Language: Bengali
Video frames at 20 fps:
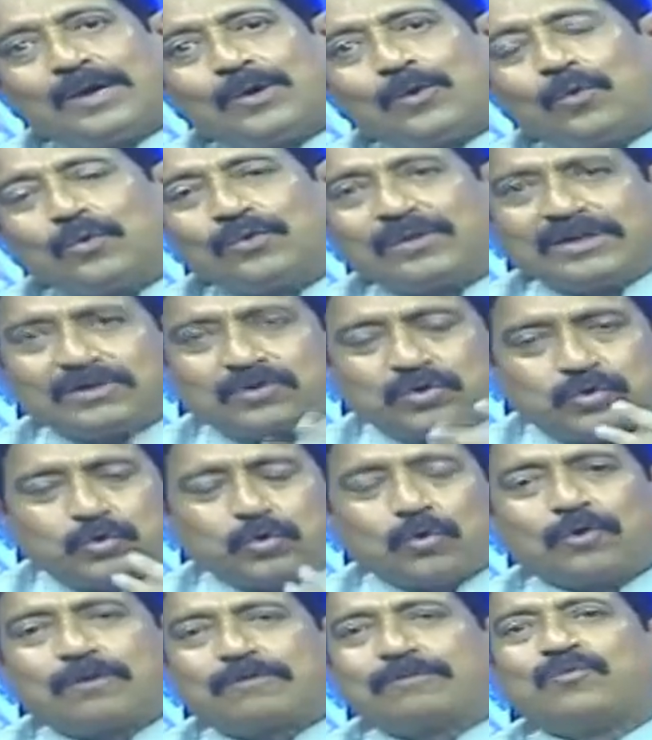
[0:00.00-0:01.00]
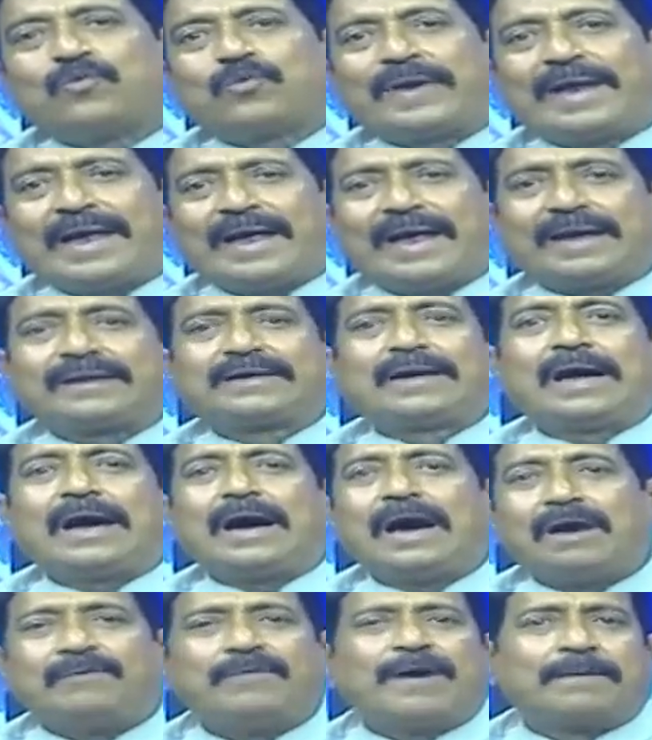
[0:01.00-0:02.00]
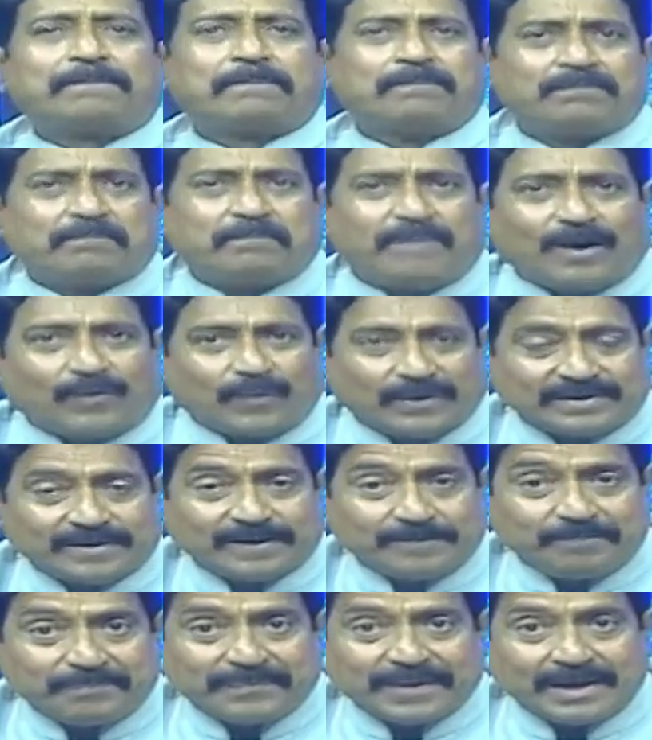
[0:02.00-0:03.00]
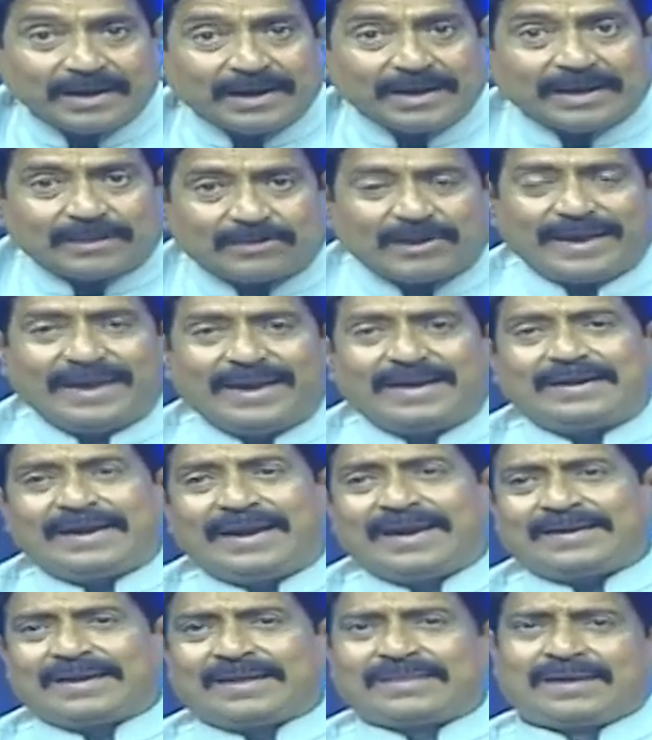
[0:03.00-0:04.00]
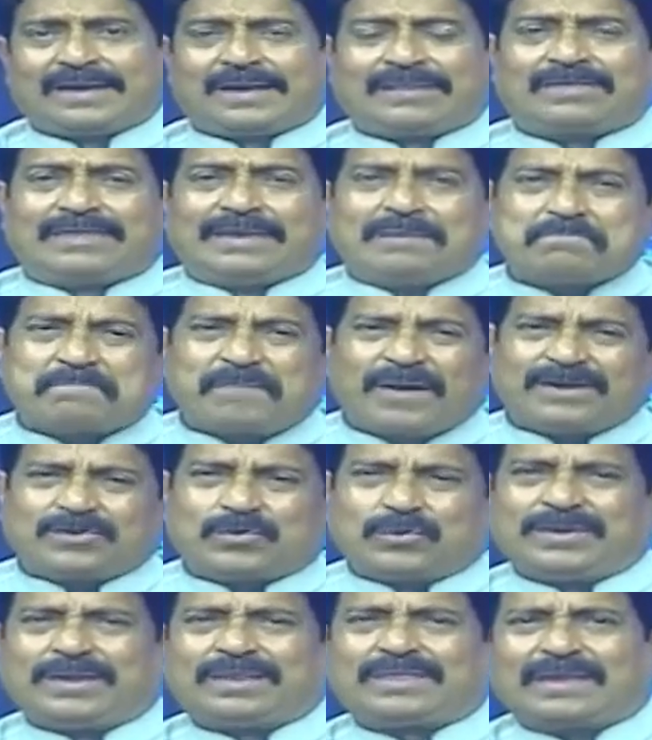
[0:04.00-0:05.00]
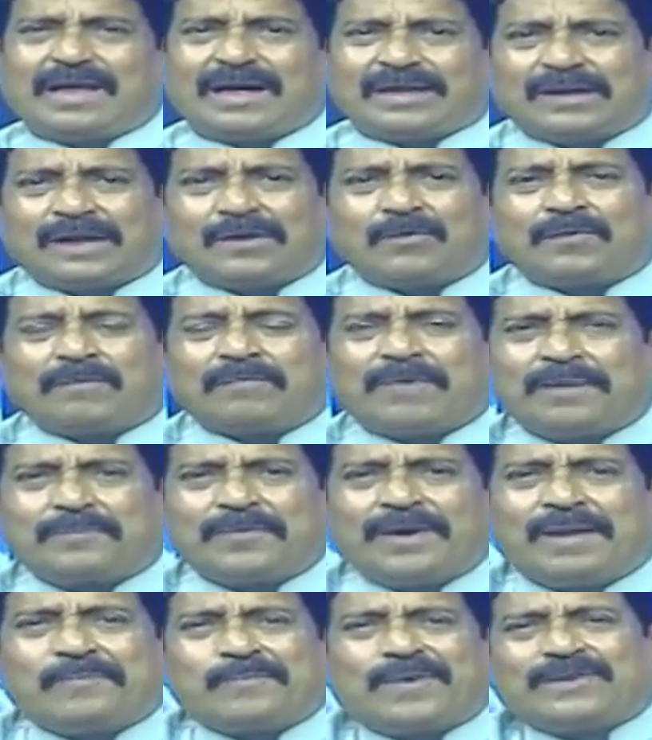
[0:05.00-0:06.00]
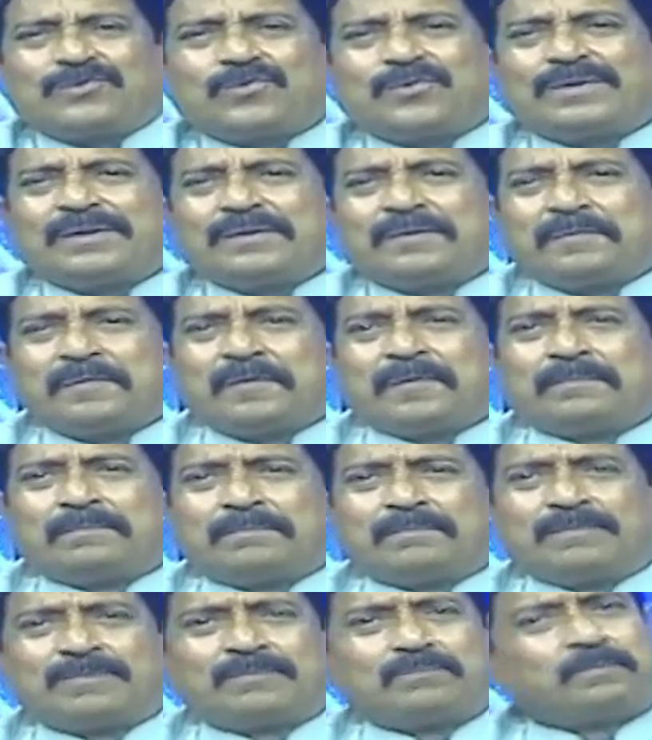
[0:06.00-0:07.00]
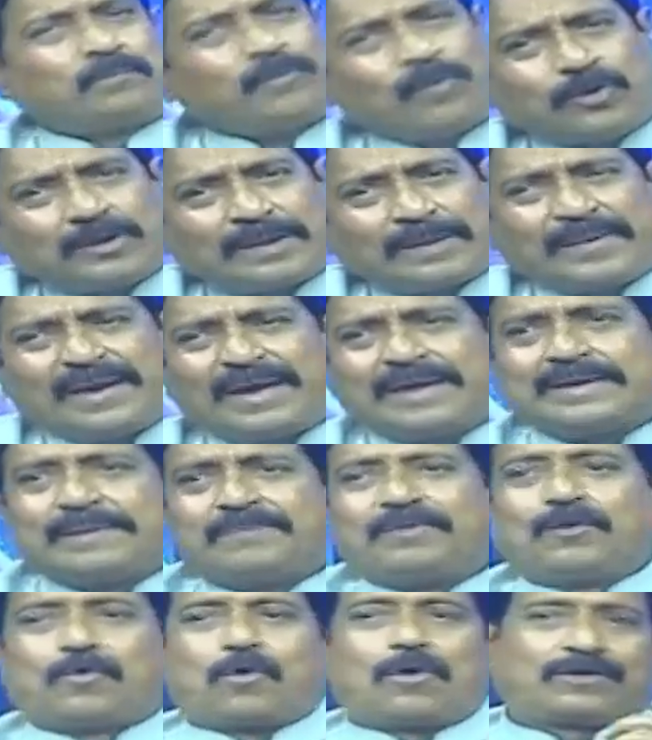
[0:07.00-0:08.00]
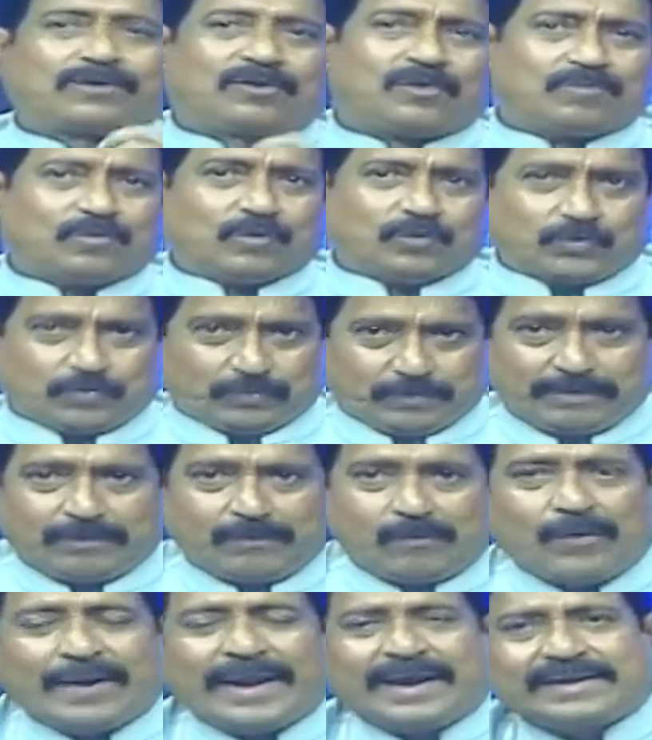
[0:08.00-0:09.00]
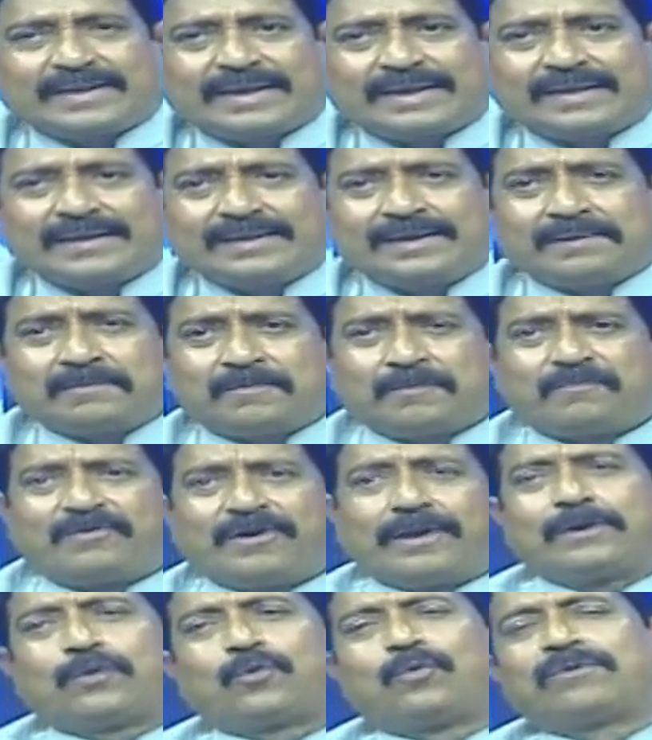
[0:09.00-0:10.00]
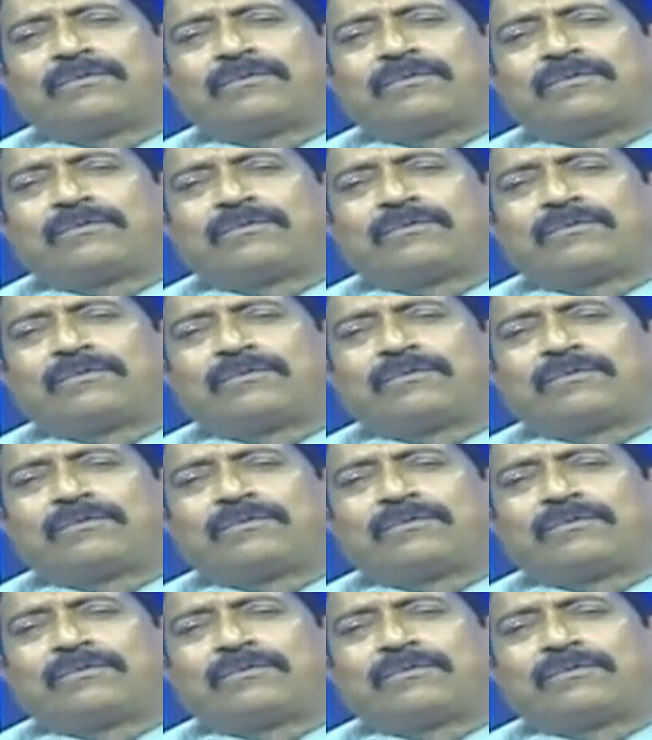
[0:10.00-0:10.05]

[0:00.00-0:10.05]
ওদের চোখ মুখে একটা আভাব পাওয়া যায় তো এই এটা থেকে সিম্পল যদি সাধারণভাবে আমরা যদি বলতে এই যেমনি রক্তমুচ অনেক ভেরিকোজ